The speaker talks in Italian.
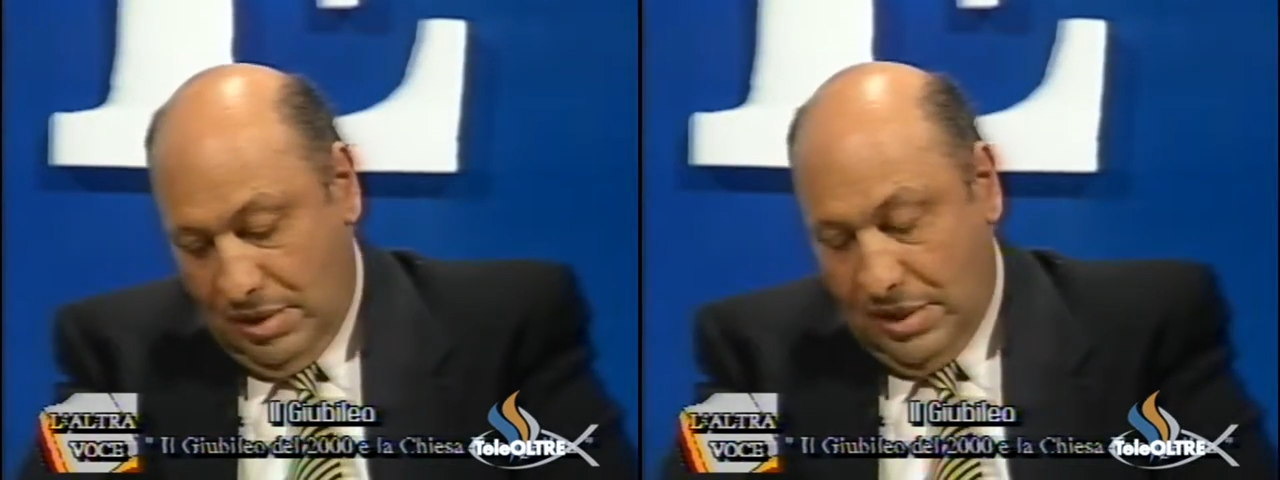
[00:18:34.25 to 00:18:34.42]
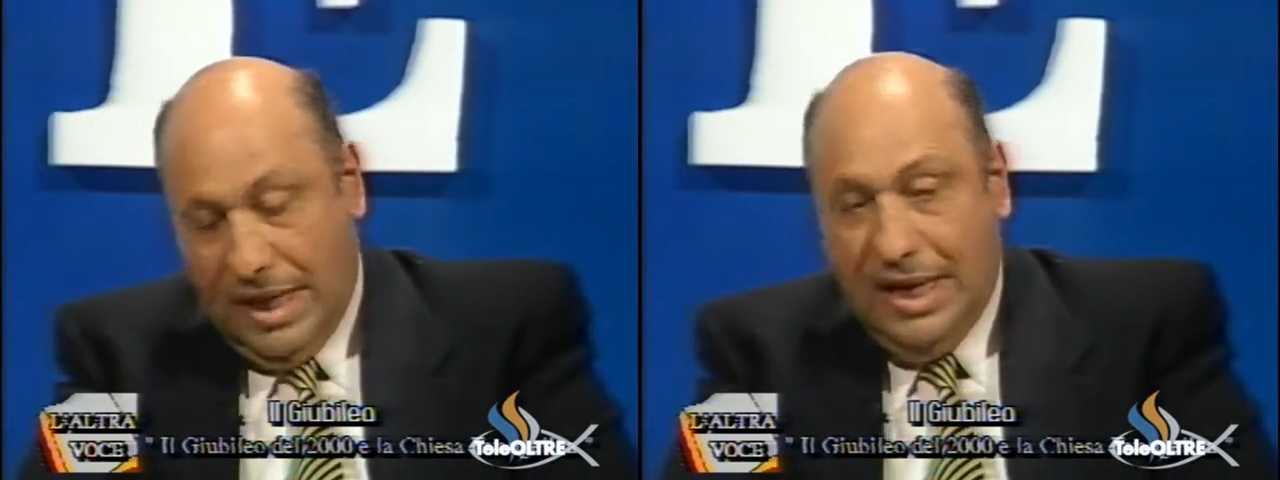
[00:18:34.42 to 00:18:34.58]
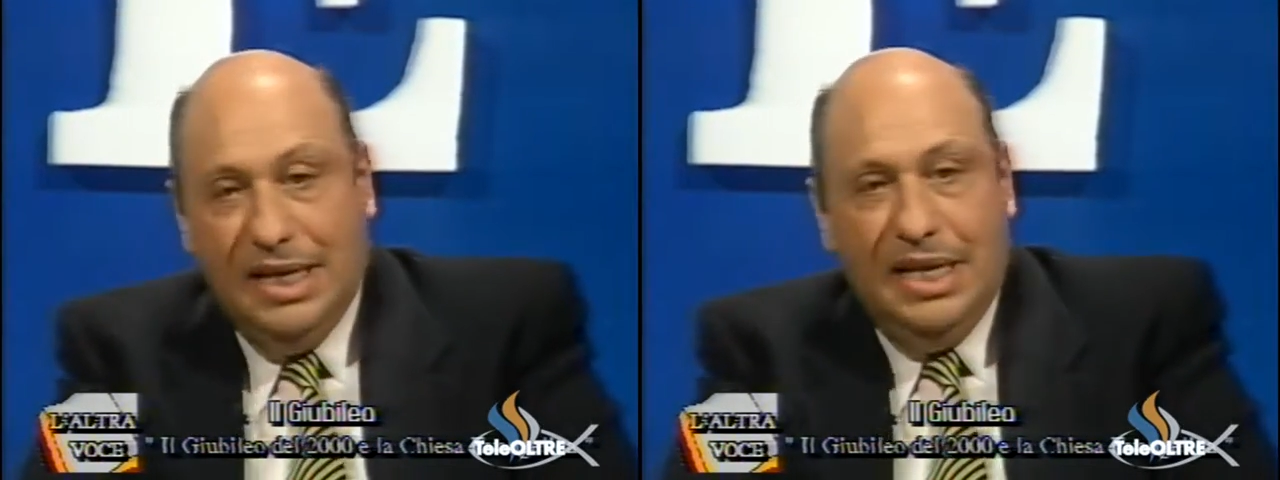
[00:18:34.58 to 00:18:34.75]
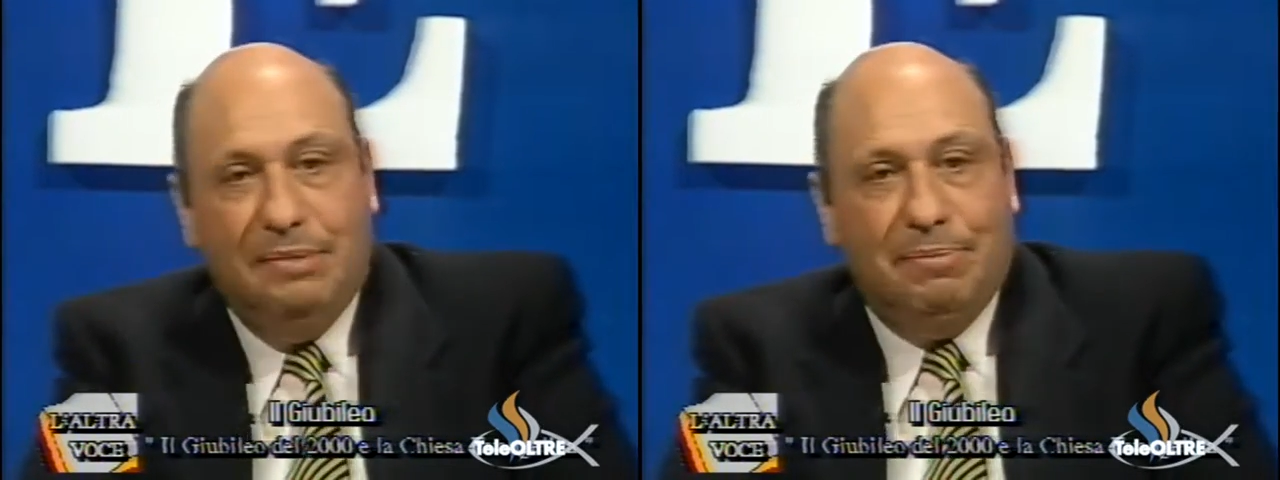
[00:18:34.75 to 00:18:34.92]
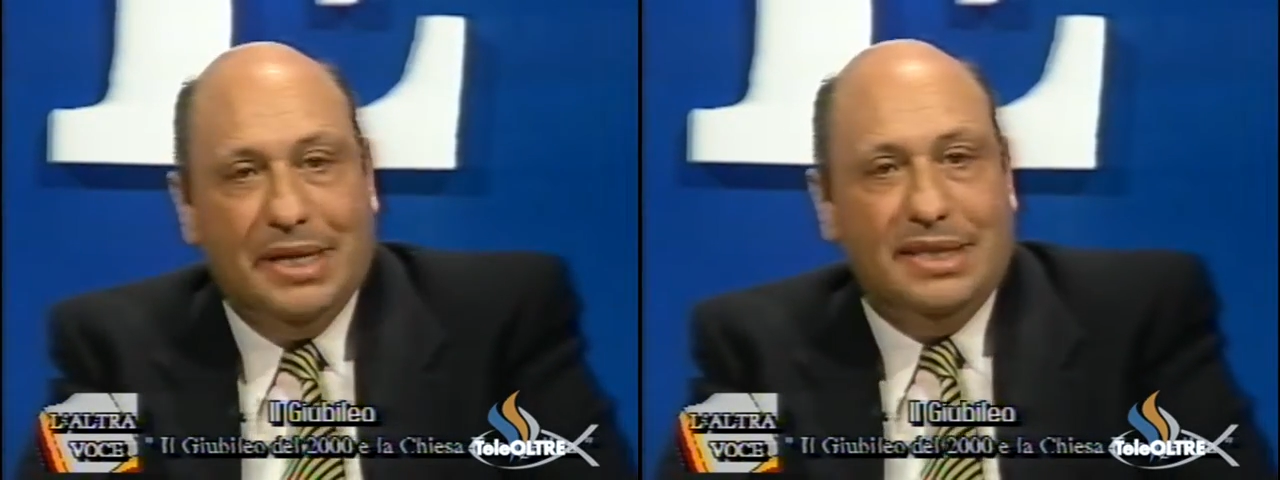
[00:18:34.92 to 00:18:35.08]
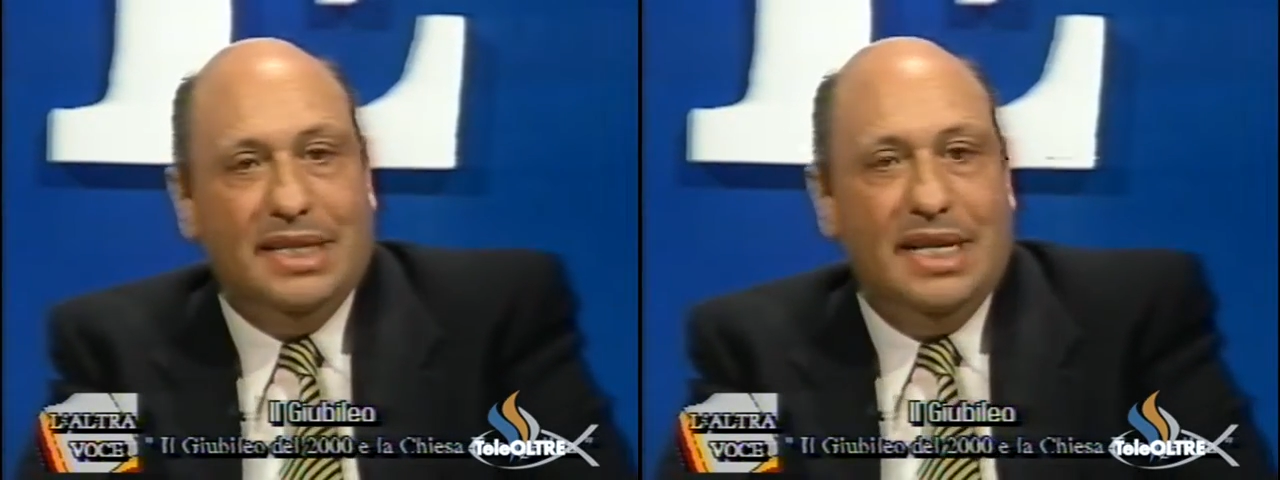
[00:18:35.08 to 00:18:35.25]
che è lì
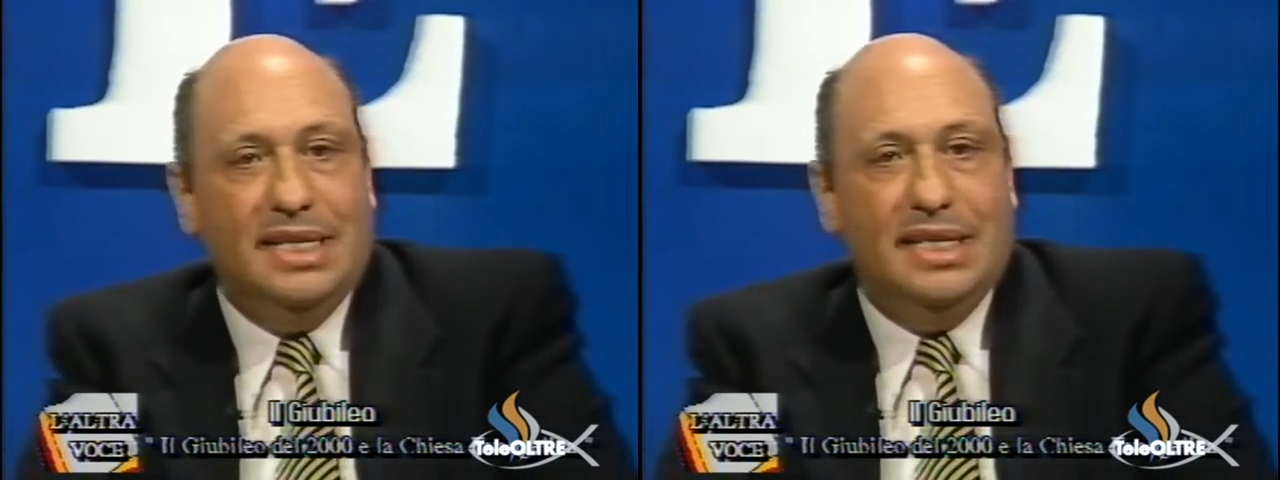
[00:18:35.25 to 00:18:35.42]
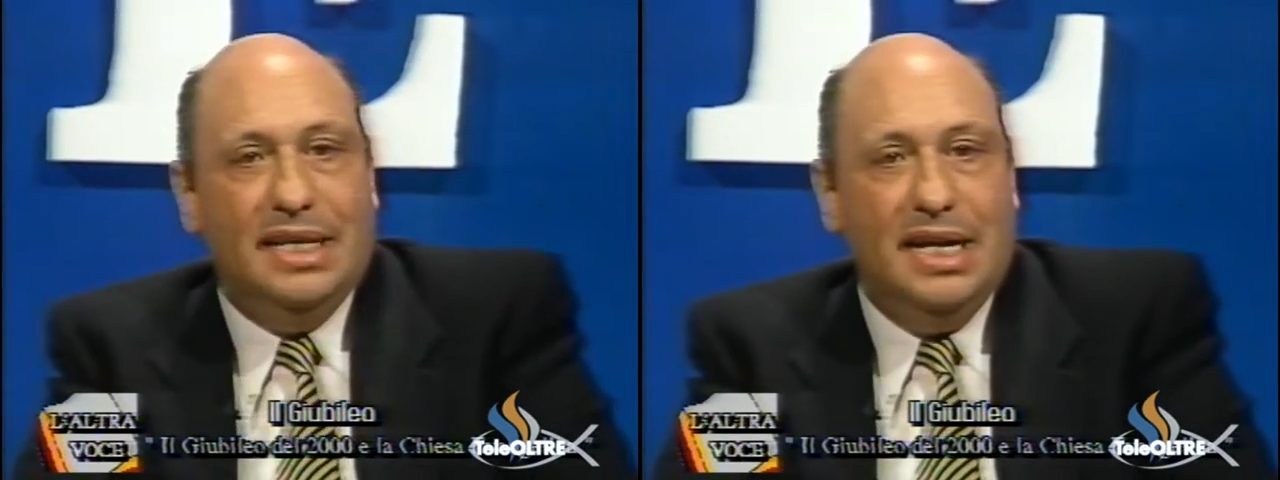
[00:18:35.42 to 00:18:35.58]
presente,